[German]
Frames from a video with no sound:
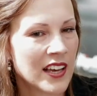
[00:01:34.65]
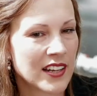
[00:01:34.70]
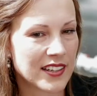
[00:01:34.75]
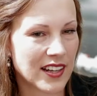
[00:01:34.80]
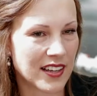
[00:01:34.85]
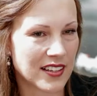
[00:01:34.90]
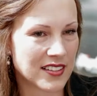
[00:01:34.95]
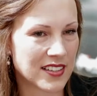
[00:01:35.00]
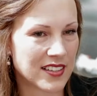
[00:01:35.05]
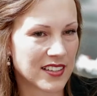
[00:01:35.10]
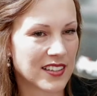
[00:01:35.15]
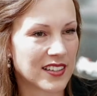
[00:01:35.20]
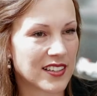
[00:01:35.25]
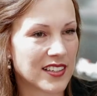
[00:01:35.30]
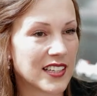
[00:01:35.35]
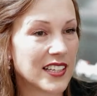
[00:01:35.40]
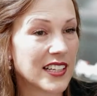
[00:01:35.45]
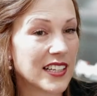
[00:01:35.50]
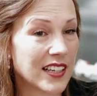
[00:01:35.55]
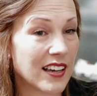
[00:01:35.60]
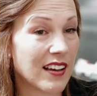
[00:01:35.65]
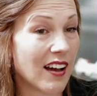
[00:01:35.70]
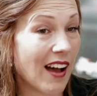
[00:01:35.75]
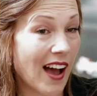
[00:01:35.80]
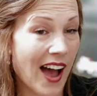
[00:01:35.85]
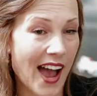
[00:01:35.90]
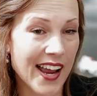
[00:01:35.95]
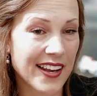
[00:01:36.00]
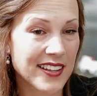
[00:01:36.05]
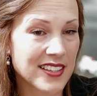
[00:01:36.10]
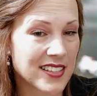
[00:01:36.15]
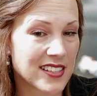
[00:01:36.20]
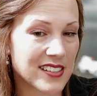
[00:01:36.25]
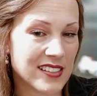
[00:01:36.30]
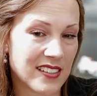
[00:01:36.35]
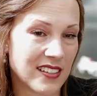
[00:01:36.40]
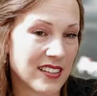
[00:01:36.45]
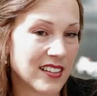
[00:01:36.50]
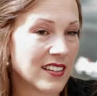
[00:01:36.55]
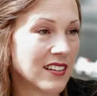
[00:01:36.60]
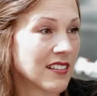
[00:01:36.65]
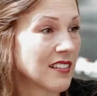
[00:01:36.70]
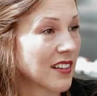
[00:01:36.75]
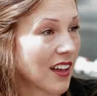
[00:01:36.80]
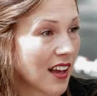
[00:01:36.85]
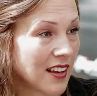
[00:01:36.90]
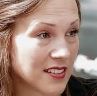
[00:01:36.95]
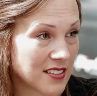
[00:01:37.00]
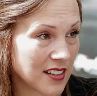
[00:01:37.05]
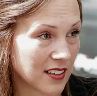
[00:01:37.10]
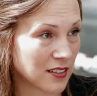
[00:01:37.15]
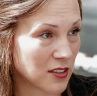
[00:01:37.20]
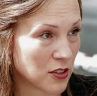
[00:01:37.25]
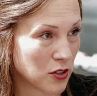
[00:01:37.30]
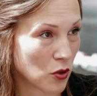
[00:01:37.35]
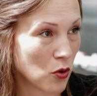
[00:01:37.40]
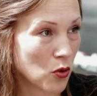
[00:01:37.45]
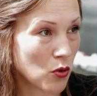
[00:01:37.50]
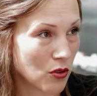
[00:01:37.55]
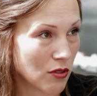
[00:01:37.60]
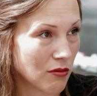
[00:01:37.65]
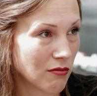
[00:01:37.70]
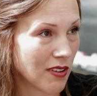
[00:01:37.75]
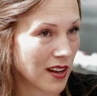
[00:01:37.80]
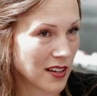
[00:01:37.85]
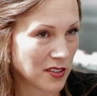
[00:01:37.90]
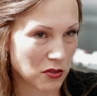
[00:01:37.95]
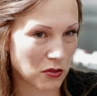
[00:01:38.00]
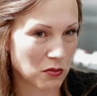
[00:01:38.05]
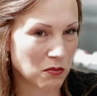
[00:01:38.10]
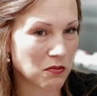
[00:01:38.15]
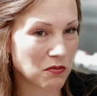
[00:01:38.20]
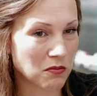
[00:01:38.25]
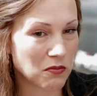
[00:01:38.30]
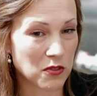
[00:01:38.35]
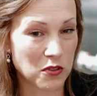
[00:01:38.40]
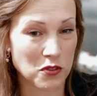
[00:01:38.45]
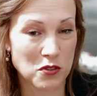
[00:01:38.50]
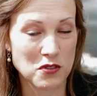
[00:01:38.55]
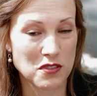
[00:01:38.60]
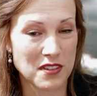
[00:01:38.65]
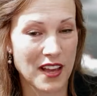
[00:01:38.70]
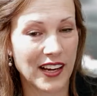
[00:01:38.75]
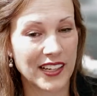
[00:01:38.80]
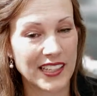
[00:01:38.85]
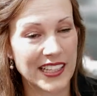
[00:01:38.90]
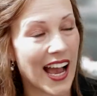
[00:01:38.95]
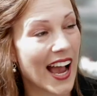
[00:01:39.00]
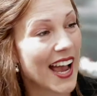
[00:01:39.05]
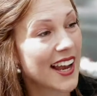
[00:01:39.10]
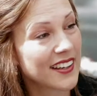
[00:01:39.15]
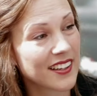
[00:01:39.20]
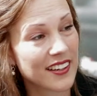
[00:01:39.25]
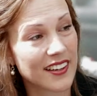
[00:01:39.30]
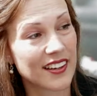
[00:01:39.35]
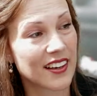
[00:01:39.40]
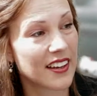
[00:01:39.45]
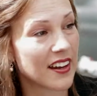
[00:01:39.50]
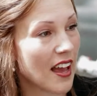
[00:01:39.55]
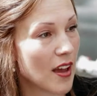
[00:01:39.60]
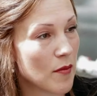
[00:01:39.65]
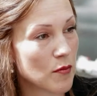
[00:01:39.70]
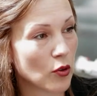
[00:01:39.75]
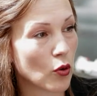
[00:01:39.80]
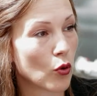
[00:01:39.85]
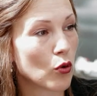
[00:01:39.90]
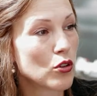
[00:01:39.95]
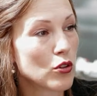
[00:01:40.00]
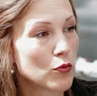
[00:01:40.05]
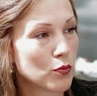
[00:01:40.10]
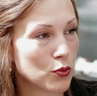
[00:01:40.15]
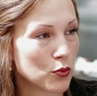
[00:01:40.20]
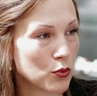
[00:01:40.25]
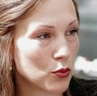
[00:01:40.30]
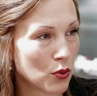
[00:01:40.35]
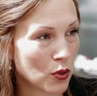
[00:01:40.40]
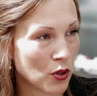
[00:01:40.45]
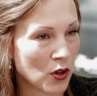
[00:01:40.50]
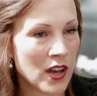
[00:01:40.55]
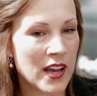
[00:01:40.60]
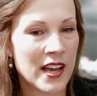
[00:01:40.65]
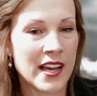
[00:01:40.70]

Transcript: dass die einzelnen Transaktionen, also sozusagen die Einträge in einem Grundbuch